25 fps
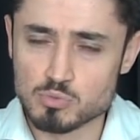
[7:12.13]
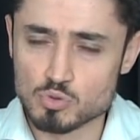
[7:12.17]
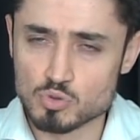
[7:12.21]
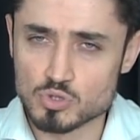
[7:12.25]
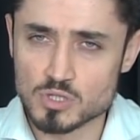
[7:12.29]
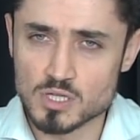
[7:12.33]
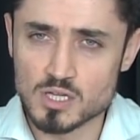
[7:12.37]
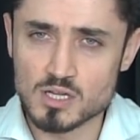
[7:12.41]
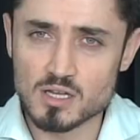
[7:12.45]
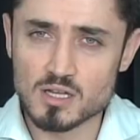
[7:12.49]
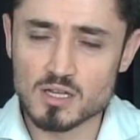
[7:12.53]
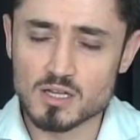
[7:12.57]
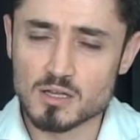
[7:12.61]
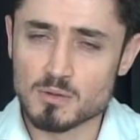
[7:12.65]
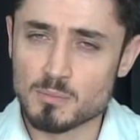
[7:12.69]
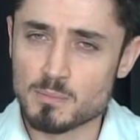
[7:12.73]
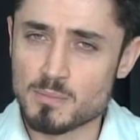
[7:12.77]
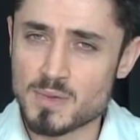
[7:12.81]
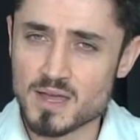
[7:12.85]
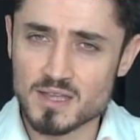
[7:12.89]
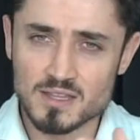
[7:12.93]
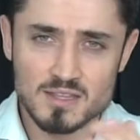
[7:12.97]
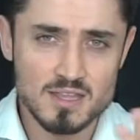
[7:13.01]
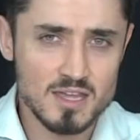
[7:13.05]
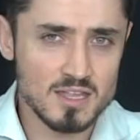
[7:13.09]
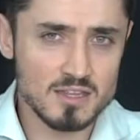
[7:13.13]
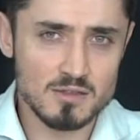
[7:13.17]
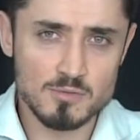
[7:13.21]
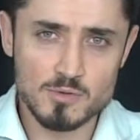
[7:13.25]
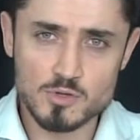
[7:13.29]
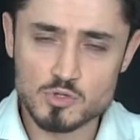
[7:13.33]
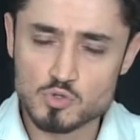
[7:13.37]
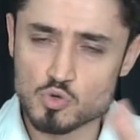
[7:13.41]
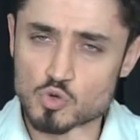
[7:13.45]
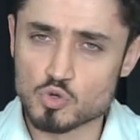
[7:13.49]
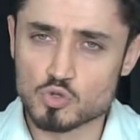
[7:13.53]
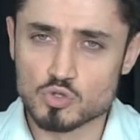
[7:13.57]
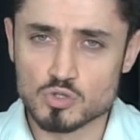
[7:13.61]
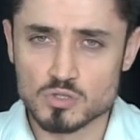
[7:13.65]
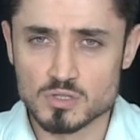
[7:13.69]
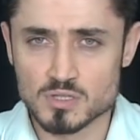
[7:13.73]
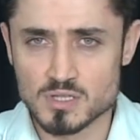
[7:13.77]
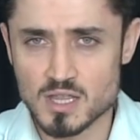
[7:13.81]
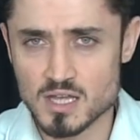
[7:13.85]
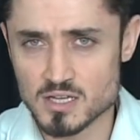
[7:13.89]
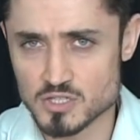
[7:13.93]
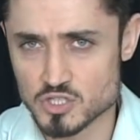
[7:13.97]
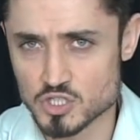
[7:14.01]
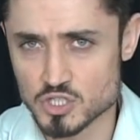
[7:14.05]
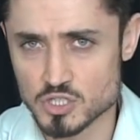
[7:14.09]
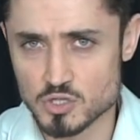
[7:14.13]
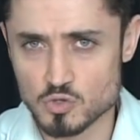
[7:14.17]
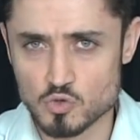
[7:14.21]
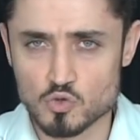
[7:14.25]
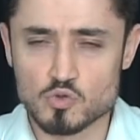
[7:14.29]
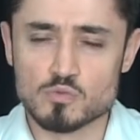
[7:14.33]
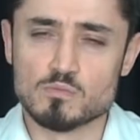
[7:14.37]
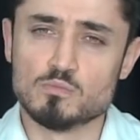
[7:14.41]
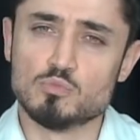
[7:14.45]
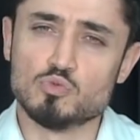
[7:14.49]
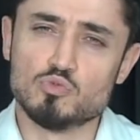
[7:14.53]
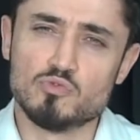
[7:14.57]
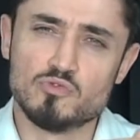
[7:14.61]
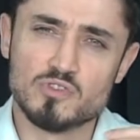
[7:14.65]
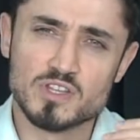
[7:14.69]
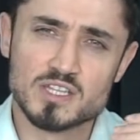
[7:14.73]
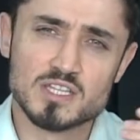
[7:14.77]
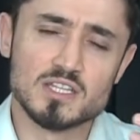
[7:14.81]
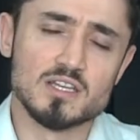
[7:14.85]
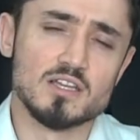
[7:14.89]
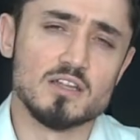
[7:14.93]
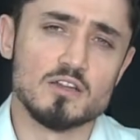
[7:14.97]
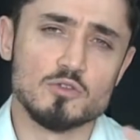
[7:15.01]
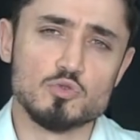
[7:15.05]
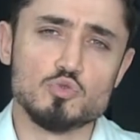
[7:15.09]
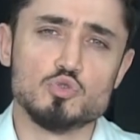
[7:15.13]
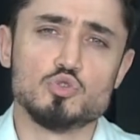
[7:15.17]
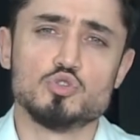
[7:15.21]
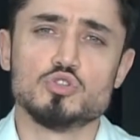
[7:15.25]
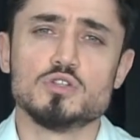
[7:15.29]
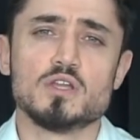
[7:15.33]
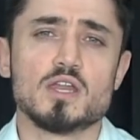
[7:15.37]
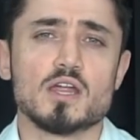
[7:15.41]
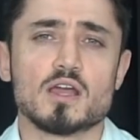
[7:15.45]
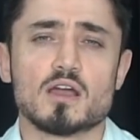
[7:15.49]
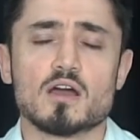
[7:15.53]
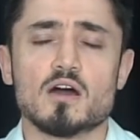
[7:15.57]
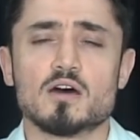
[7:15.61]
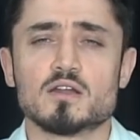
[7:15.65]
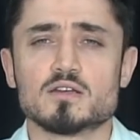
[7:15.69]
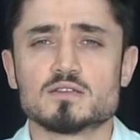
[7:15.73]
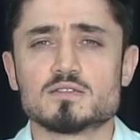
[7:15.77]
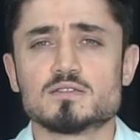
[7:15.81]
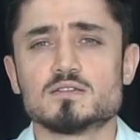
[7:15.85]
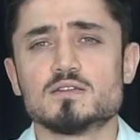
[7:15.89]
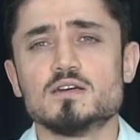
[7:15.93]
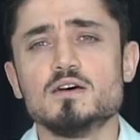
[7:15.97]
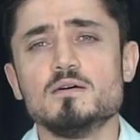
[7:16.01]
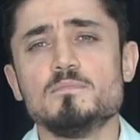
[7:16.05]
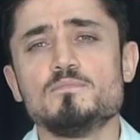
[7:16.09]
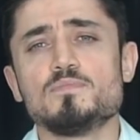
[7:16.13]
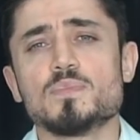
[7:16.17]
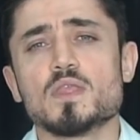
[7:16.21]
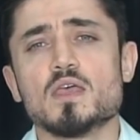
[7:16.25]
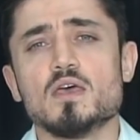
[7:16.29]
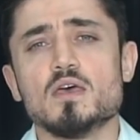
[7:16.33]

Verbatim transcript: Burada ben kendime çok ders çıkarıyorum bu fikirleri düşünerek ara sıra.